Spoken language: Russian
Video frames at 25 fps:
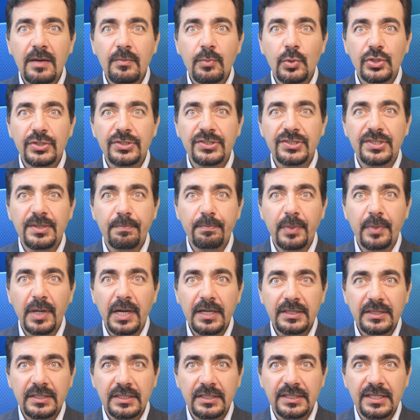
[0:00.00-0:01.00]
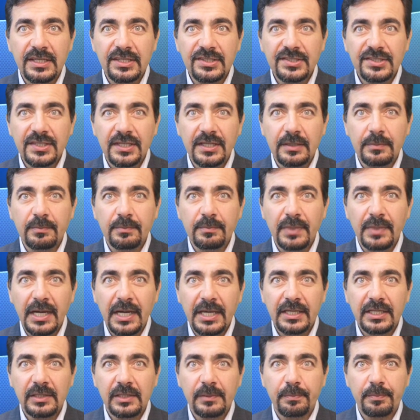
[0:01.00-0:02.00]
Монти Пайтон, сэр
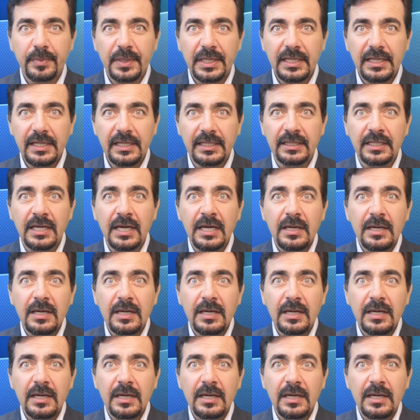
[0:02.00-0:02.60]
Майкл Пейлин,